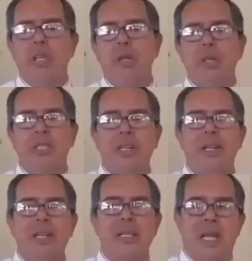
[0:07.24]
No quiero
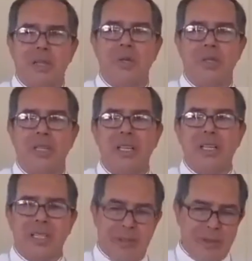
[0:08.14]
decirles adiós,
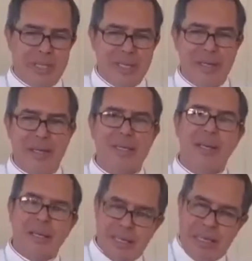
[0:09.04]
sino decirles
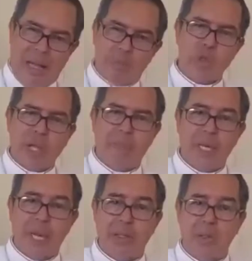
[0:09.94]
sigamos
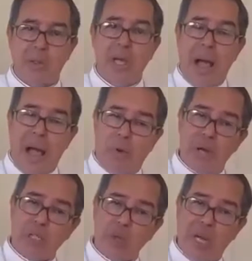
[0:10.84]
caminando.
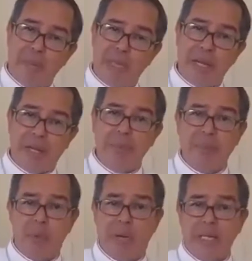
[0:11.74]
Ahora yo caminaré
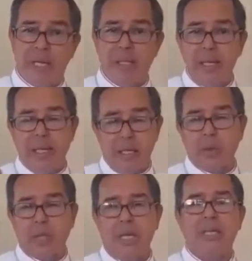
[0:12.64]
en Popayán
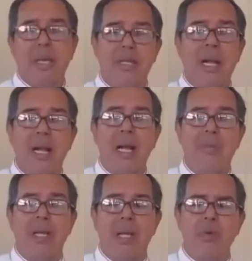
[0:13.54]
y ustedes seguirán
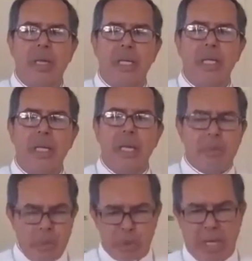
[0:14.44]
caminando aquí,
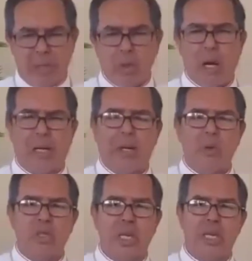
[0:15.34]
buscando la
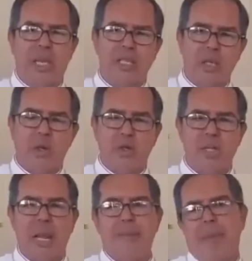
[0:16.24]

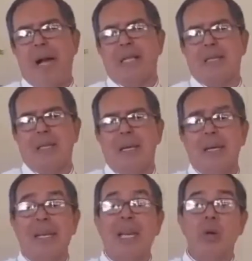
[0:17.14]
reconciliación, la paz,
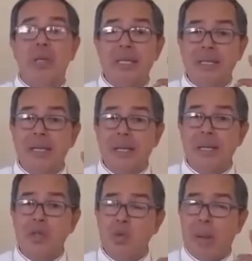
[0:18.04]
quiero
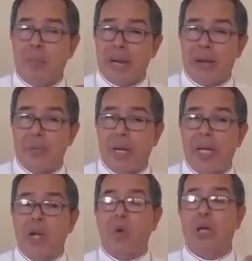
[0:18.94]
decirles una
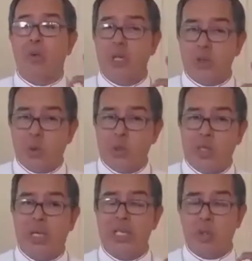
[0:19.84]
palabra. Cuando
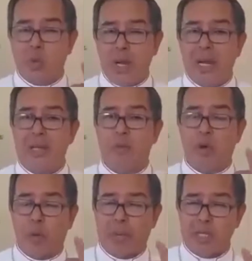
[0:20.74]
escuchen Escuela de
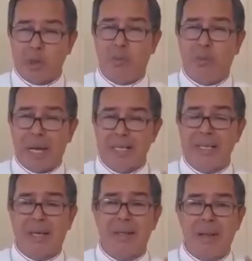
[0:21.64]
Formación
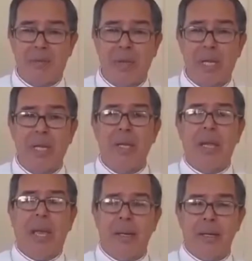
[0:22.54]
Básica en la Fe
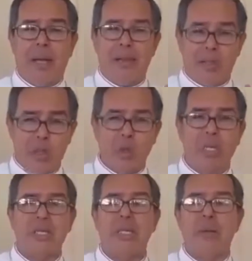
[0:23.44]
en la
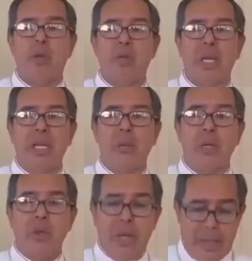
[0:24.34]
diócesis de
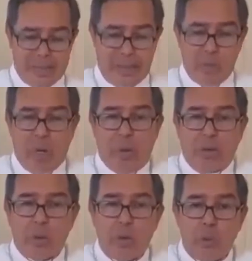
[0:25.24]
Montelíban estamos
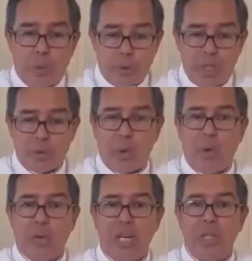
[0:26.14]
hablando de un proceso
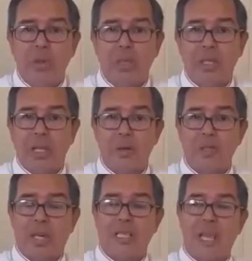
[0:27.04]
con niños desde
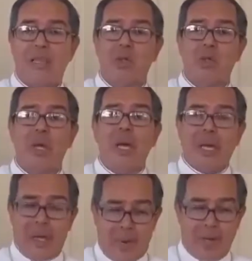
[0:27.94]
los tres años
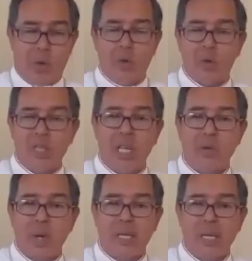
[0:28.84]
que van
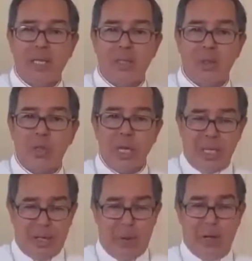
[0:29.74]
conociendo a Cristo,
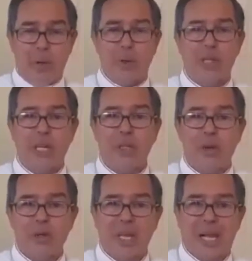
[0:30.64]
que van
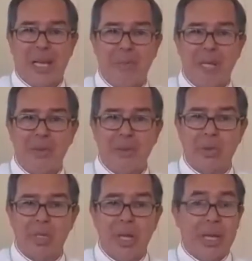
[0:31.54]
conociendo los
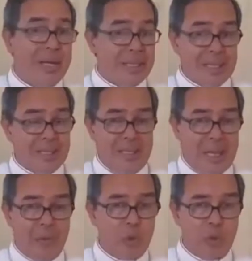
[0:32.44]
sacramentos.
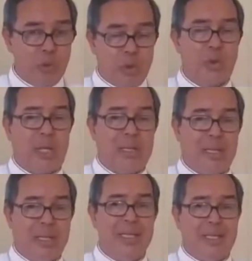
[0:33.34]
Necesitamos muchos
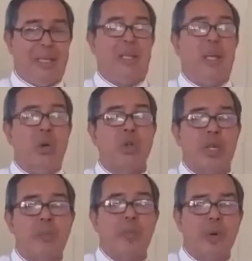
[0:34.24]
catequistas.
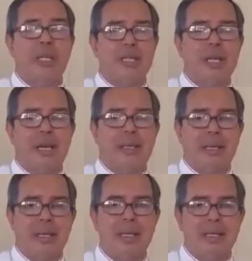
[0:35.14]
Usted puede ser
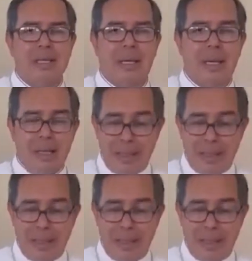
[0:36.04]
catequista.